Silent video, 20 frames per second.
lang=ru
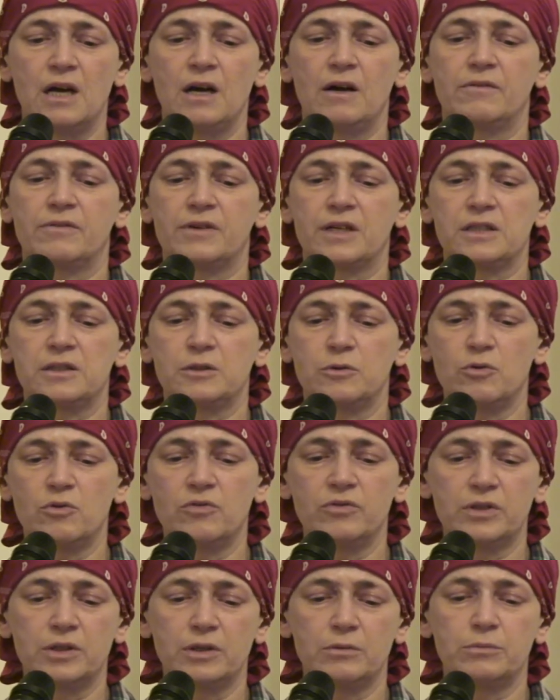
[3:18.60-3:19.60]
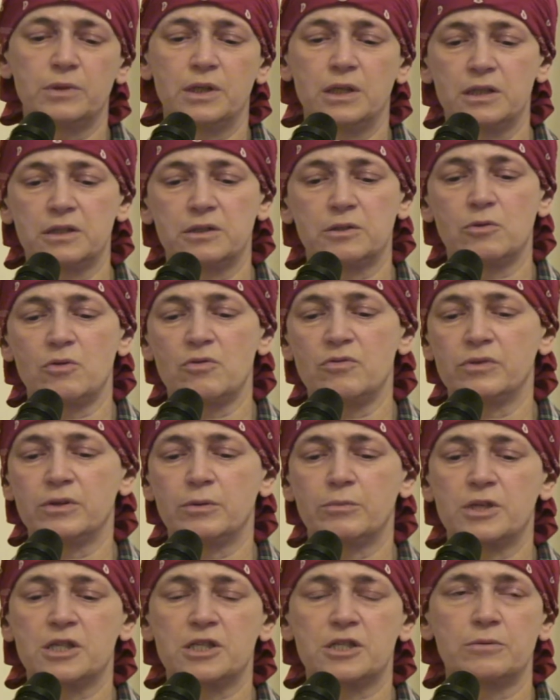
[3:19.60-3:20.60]
в раскованном и
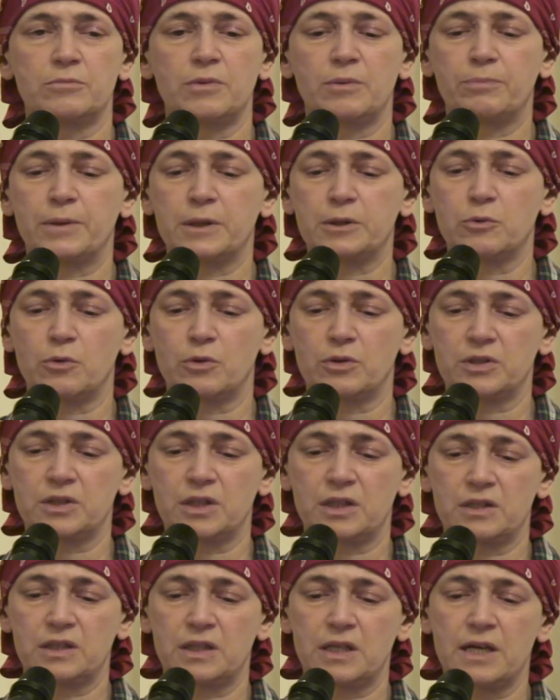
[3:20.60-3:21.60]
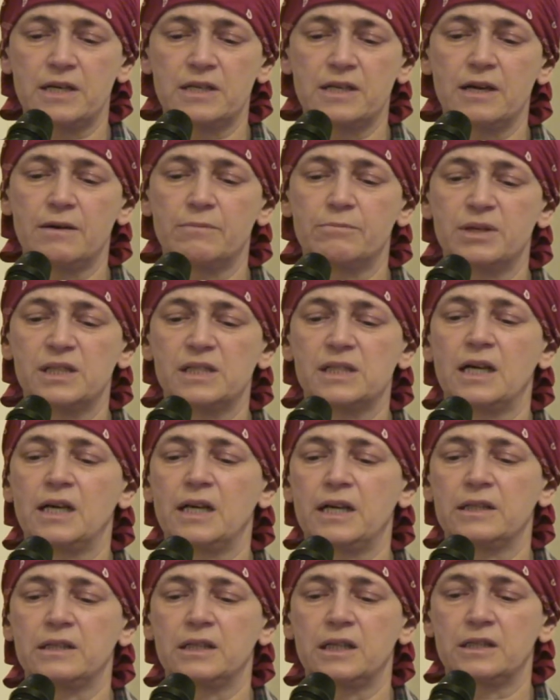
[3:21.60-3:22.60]
рискованном режиме потока сознания, без
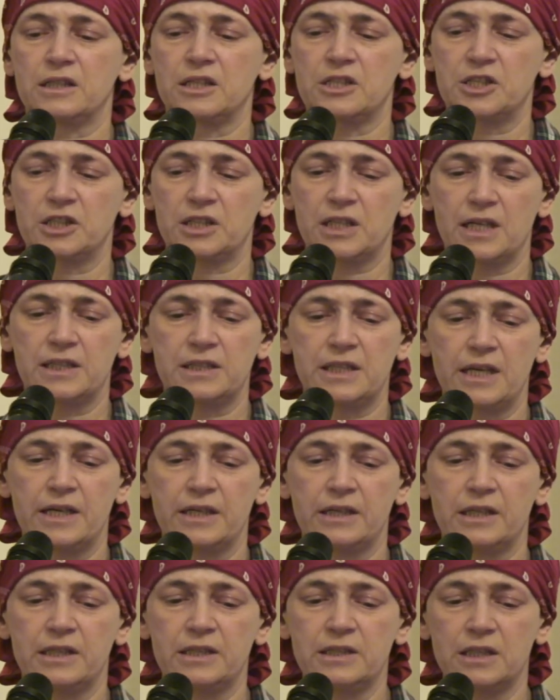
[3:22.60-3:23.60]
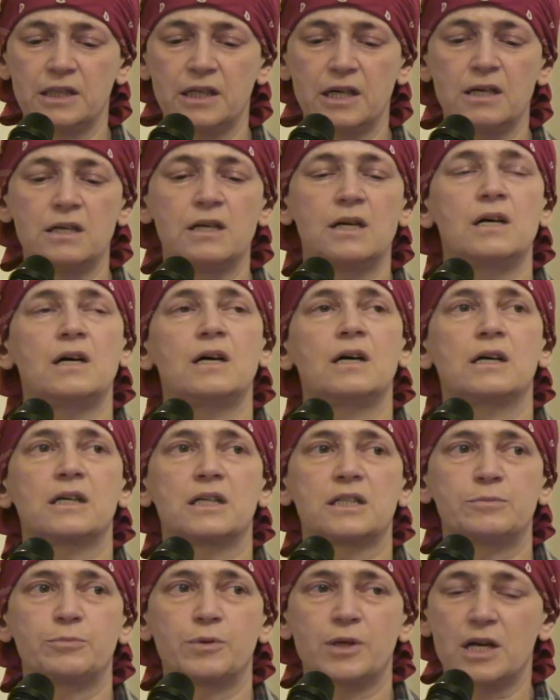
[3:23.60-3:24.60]
оглядки на читателя и критика,
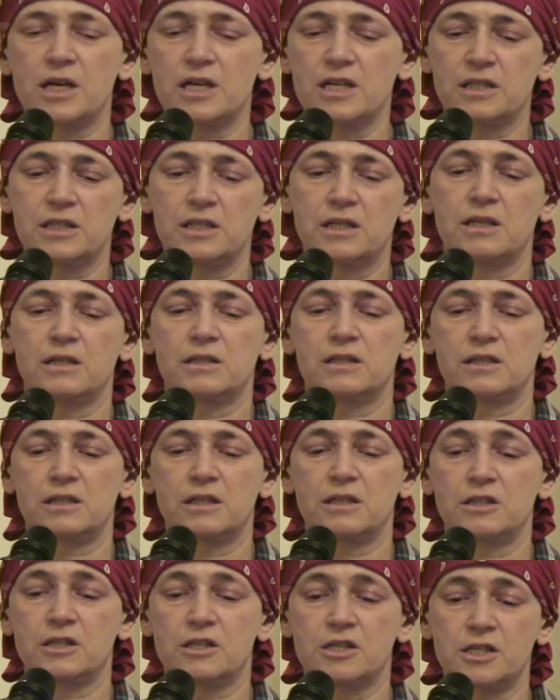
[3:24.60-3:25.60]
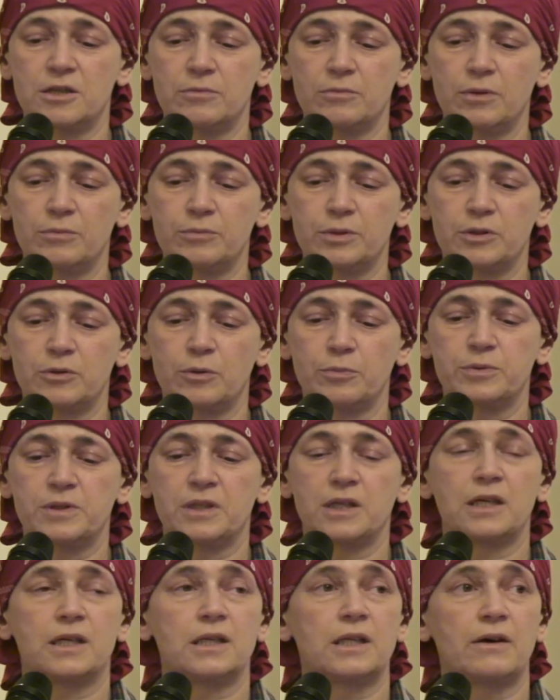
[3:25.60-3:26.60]
разбираясь с содержимым
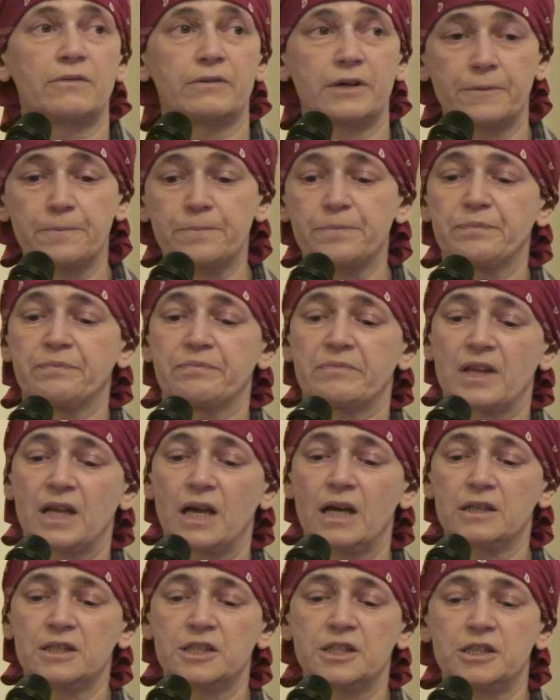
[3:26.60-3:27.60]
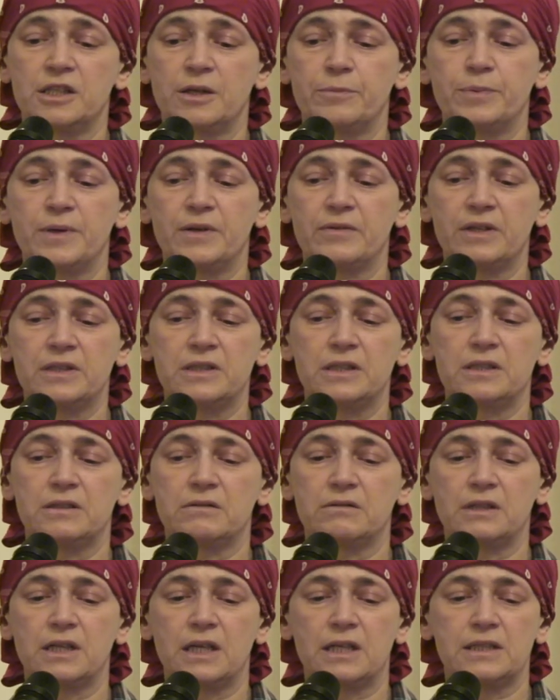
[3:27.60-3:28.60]
собственной головы. Я начала переводить
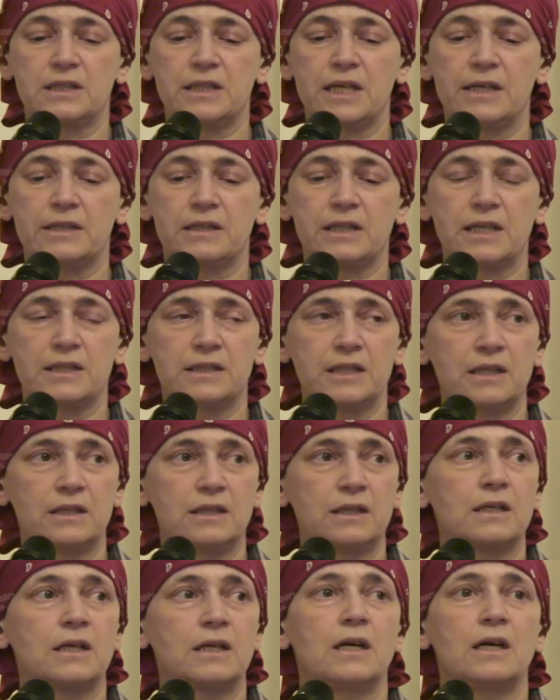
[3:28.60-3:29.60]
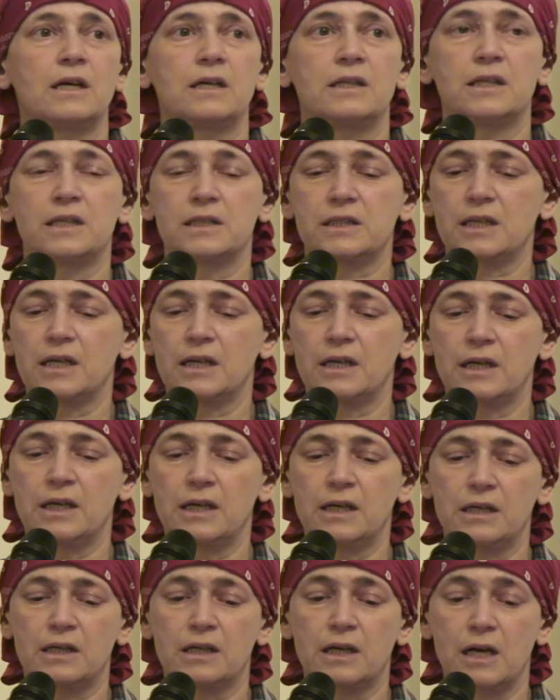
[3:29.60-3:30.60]
его 30 лет назад,
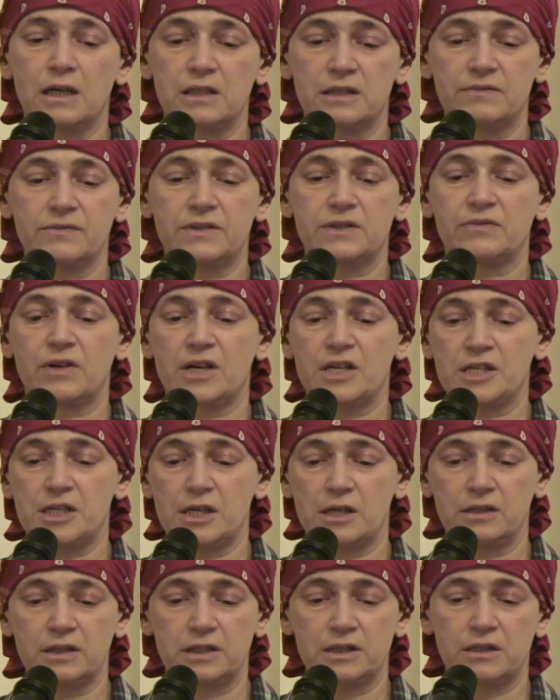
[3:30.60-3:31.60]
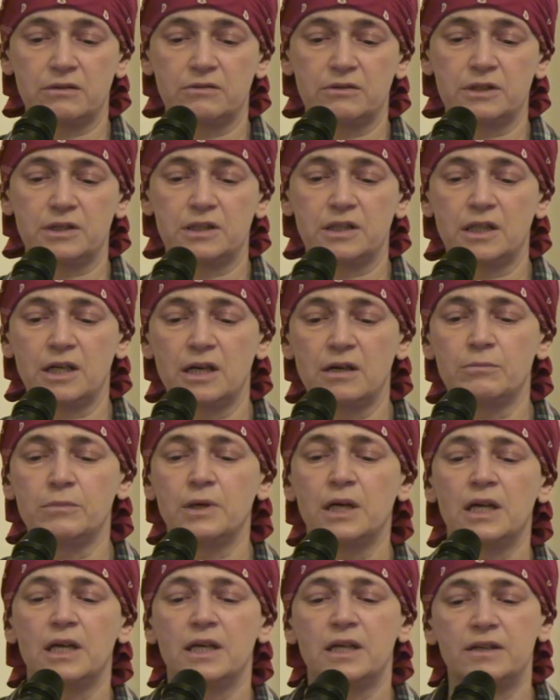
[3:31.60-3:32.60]
несколько раз возвращалась к его
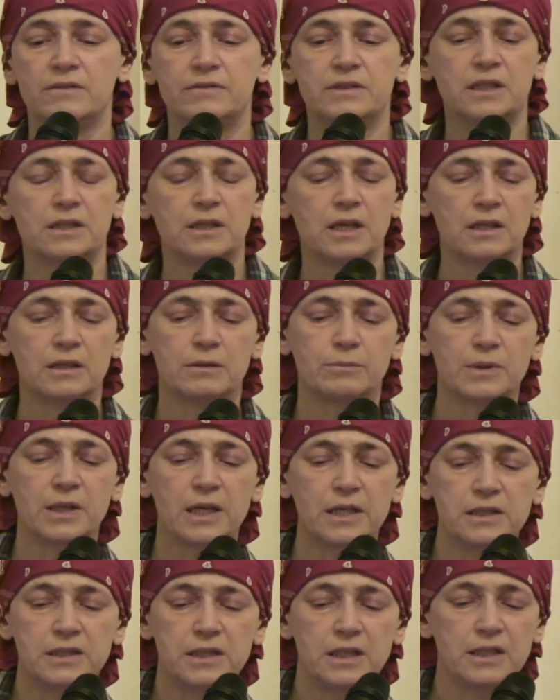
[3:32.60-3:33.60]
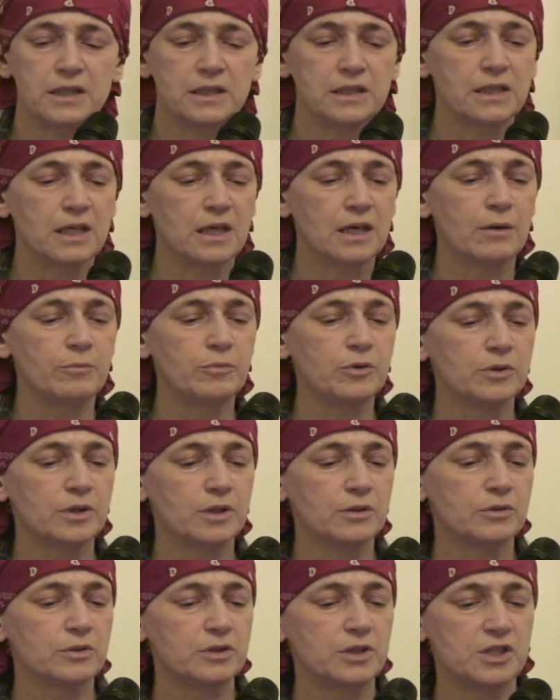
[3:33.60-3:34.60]
стихам, и всегда это была интересная
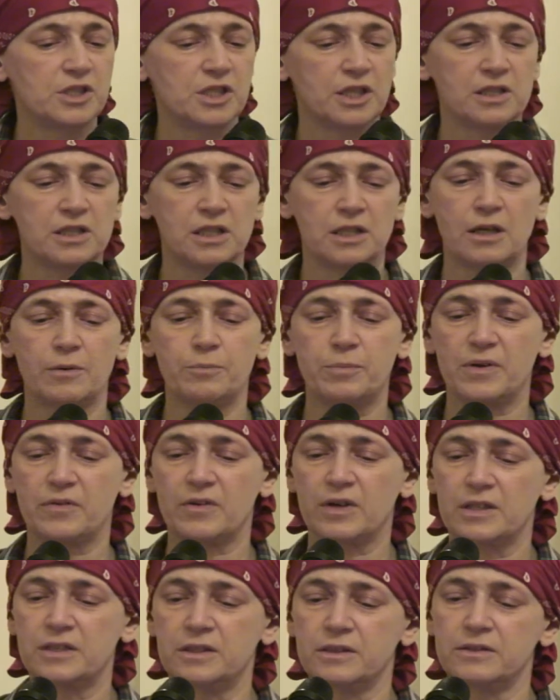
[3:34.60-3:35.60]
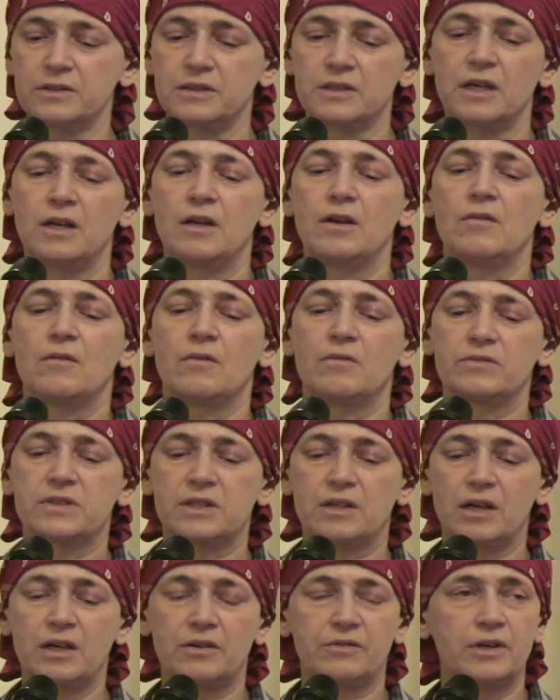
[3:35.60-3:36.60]
работа, но сейчас она превратилась в
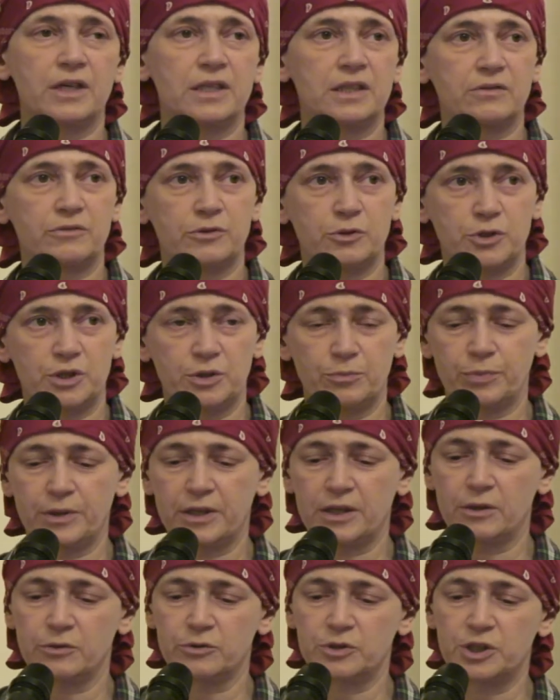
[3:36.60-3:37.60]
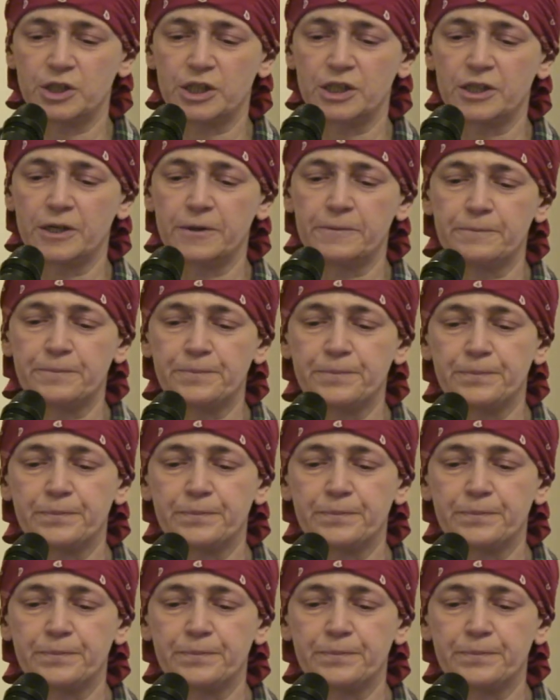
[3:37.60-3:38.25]
захватывающее приключение –